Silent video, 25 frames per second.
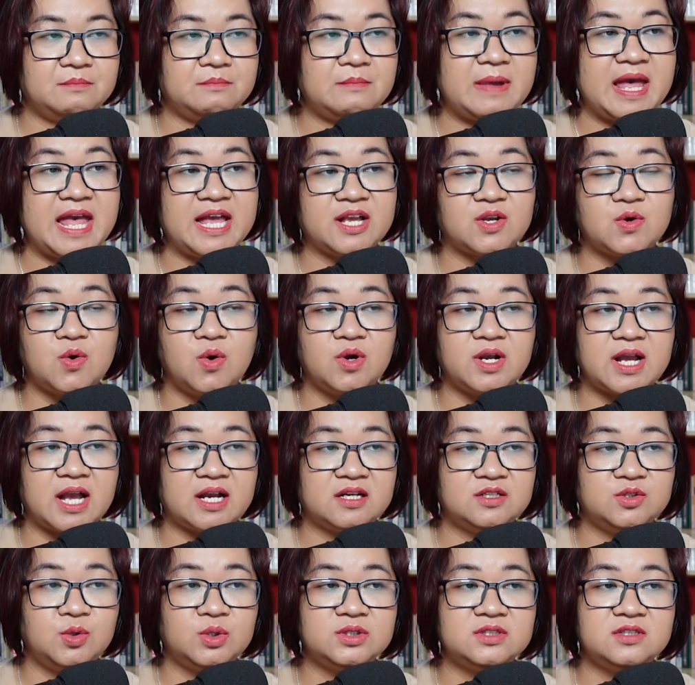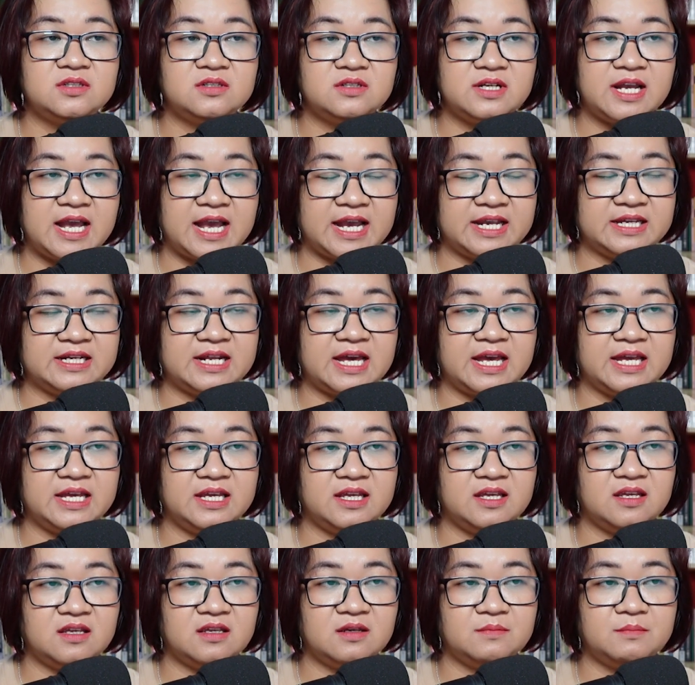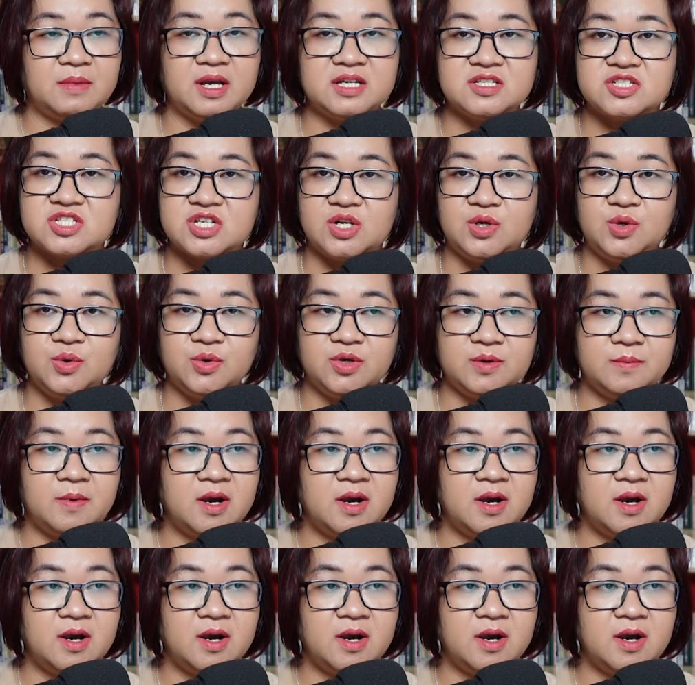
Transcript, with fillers: "Bà cố gắng nuốt thứ ngải này, bệnh sẽ lui